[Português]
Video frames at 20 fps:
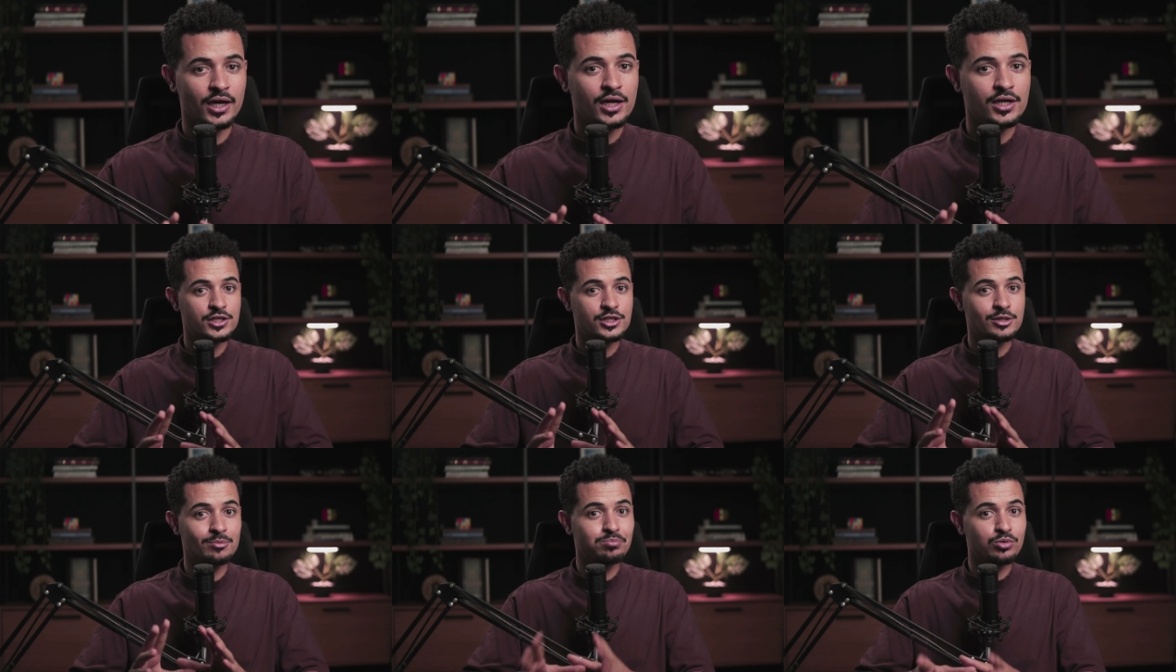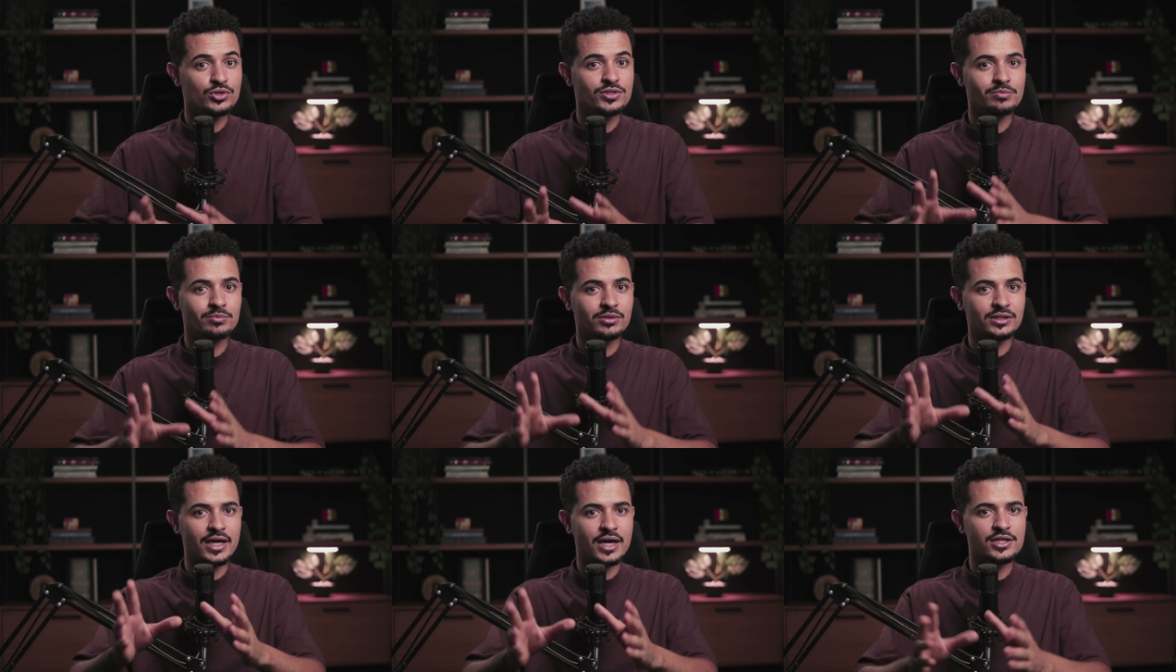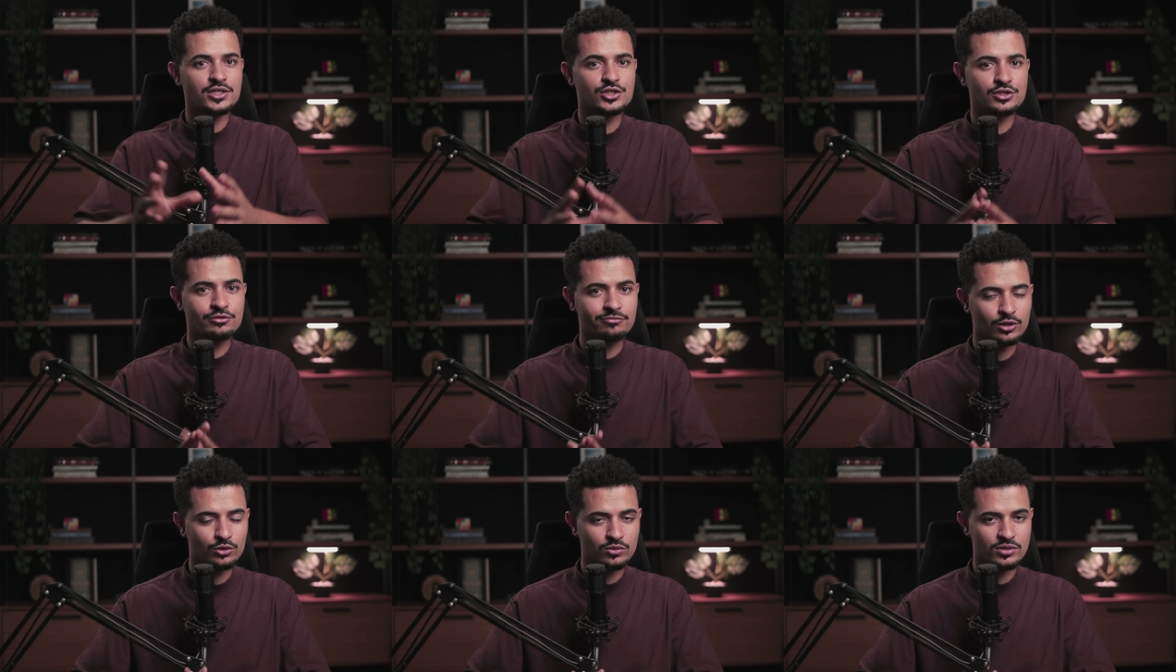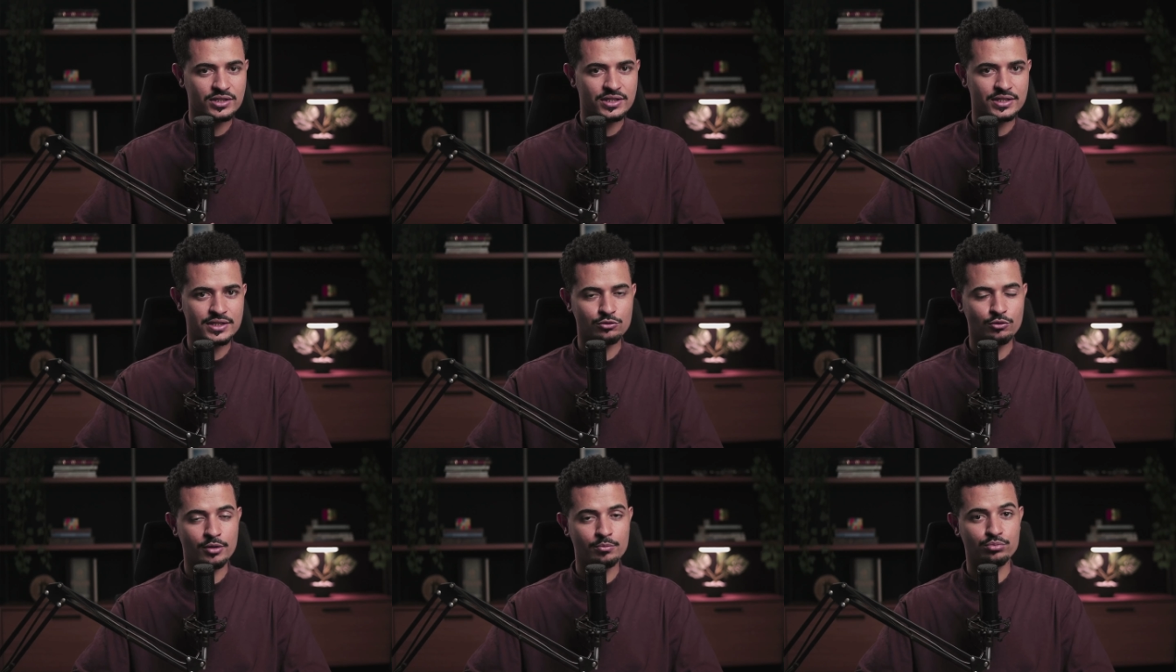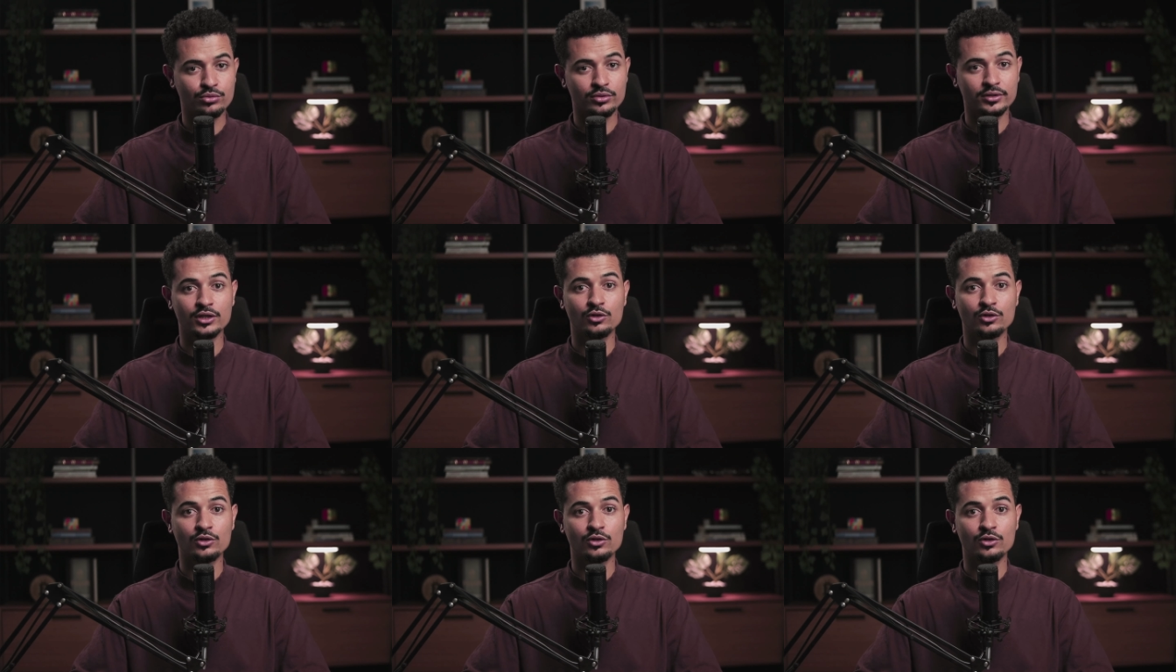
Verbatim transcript: de possibilidade de valorização aí para o